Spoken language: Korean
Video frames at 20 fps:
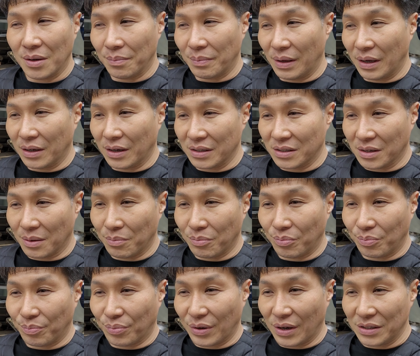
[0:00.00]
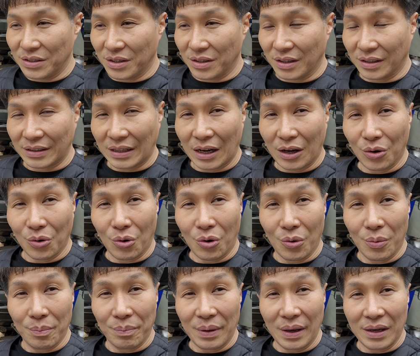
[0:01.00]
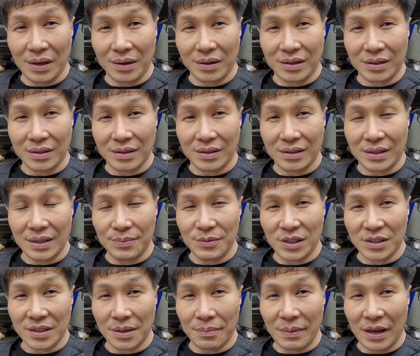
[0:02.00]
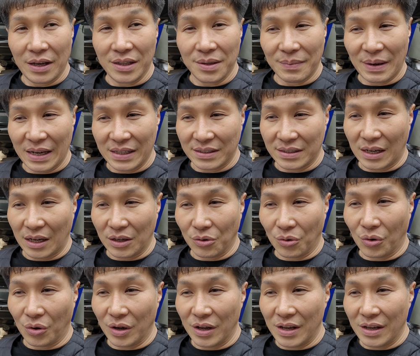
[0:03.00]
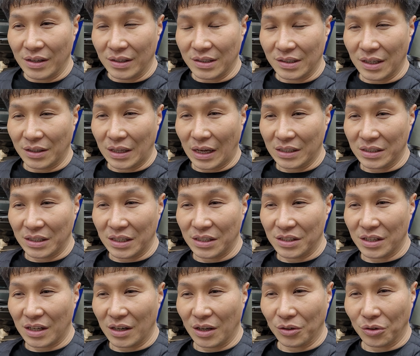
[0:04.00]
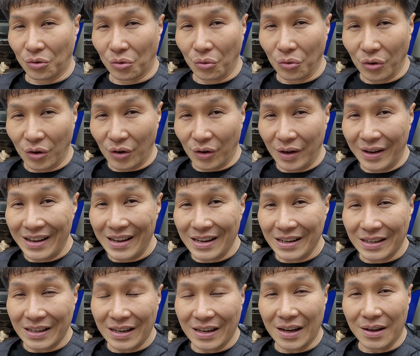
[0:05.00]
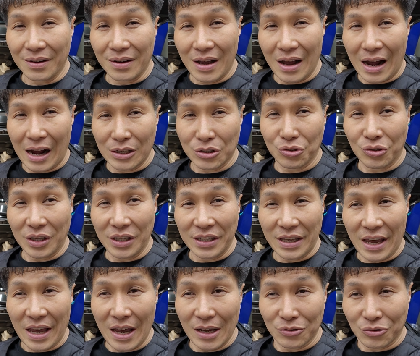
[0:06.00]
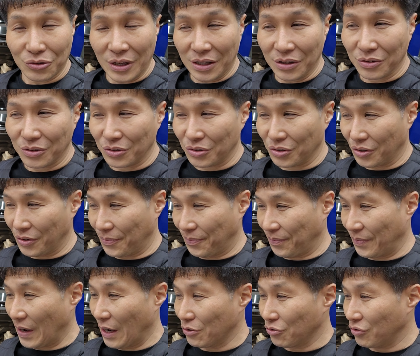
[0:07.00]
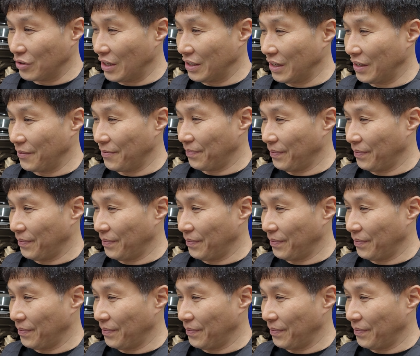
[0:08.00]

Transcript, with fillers: 배가스가 불안전형 나오고 배 검정색 매연이 많이 쌓이고 그게 다시 이지알로 들어오고 그러니까 악순환이 계속 되는 거죠 악순환